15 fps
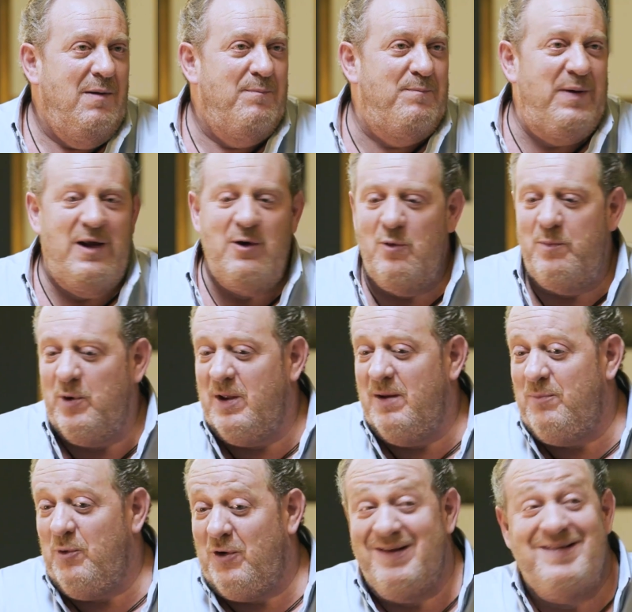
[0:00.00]
Pero, por
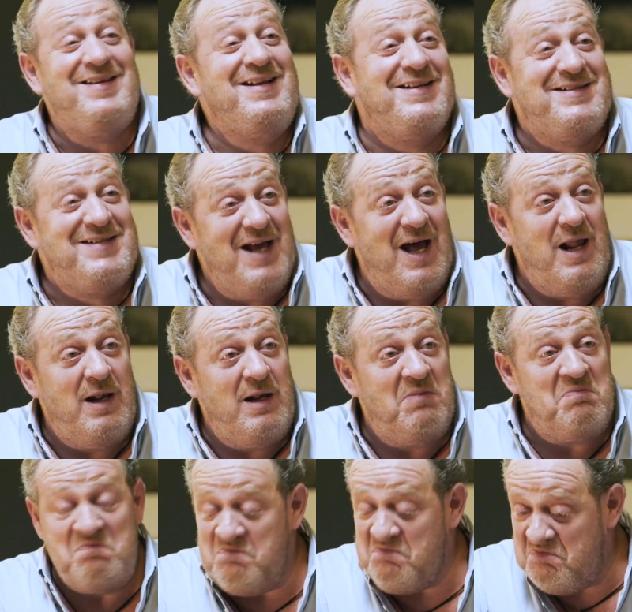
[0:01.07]
ejemplo, residencial,
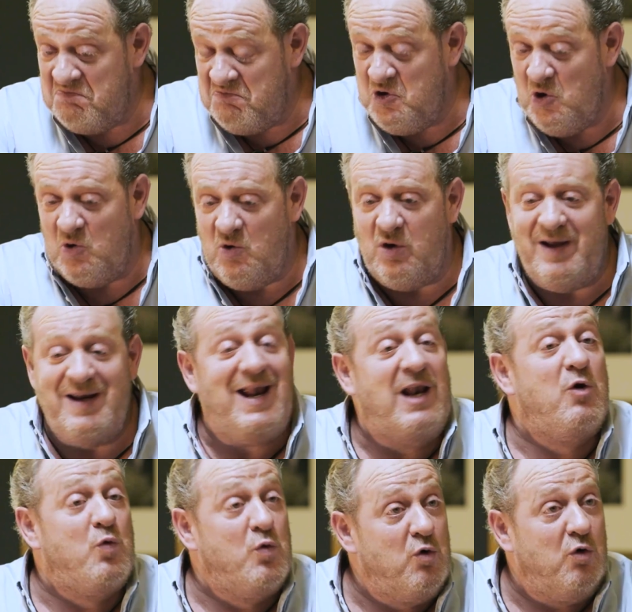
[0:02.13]
yo creo que en
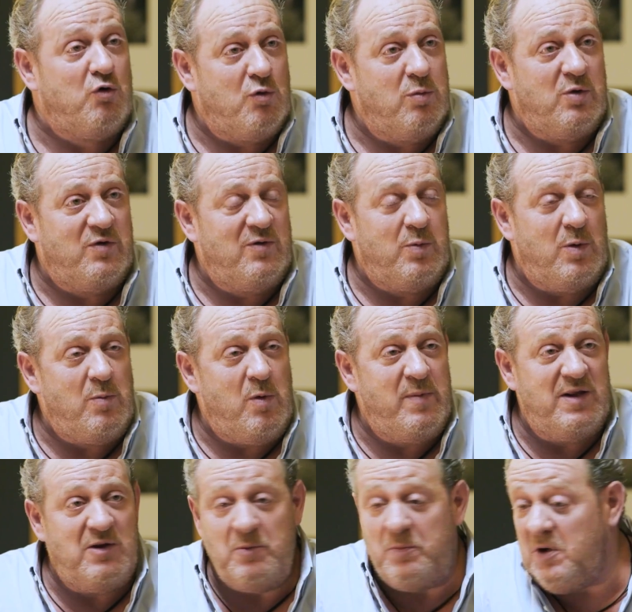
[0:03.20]
algunos rubros es buen
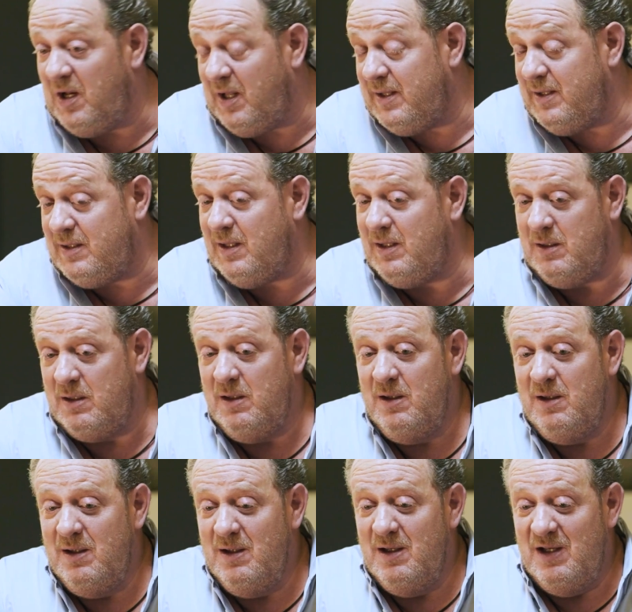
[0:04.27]
momento porque la gente,
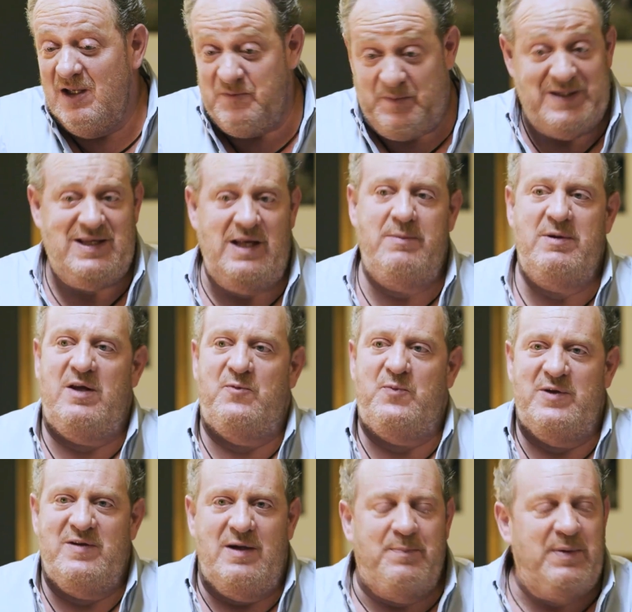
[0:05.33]
especialmente
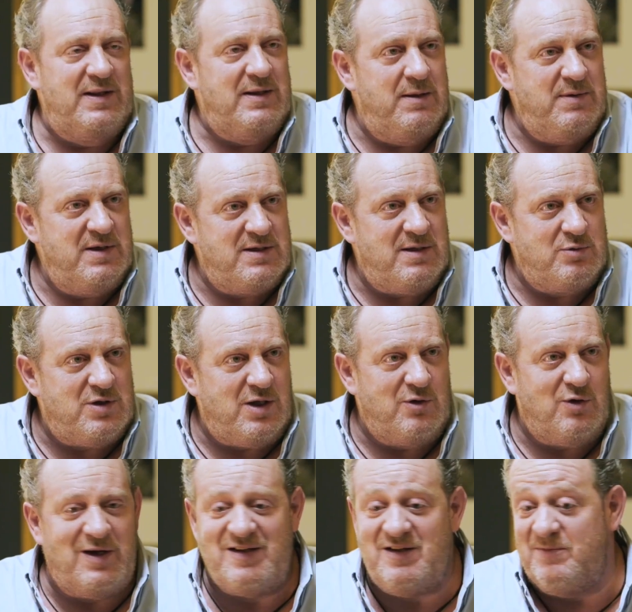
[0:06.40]
después de la pandemia, está
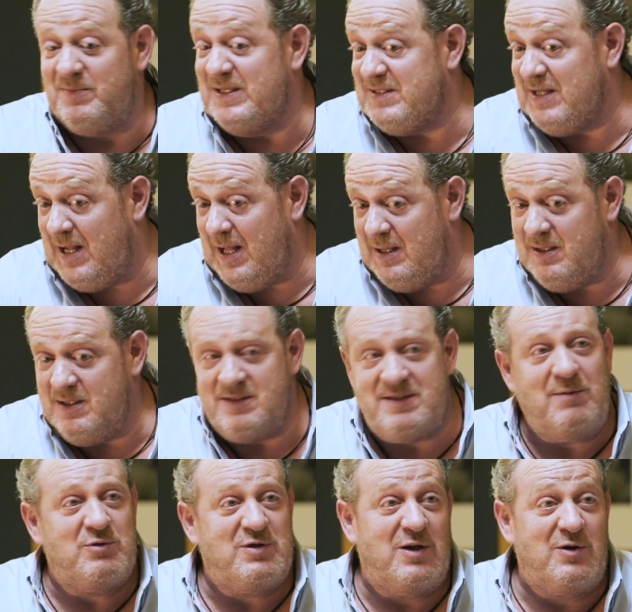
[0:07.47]
buscando casas más grandes, está
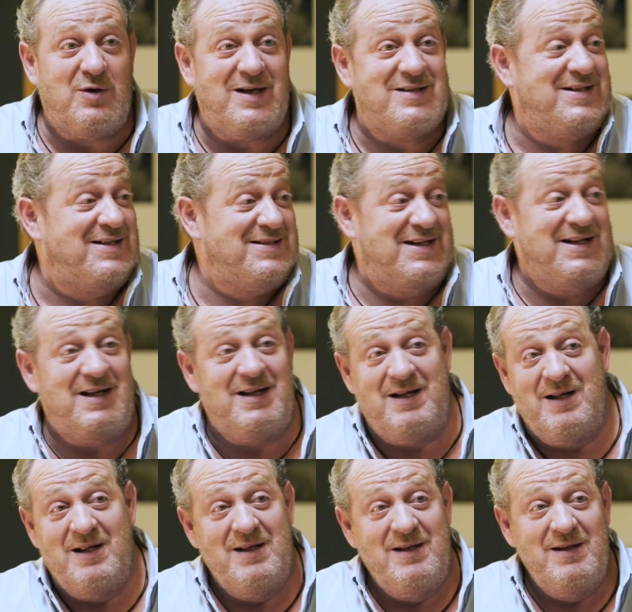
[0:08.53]
buscando casas en el
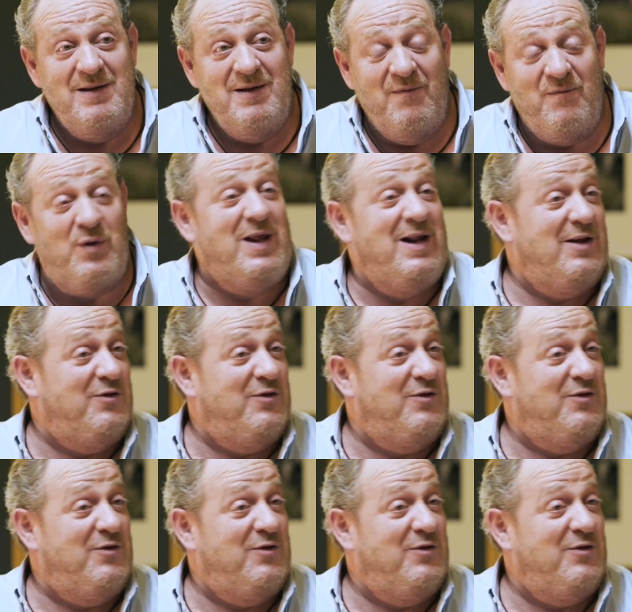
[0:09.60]
fuera de la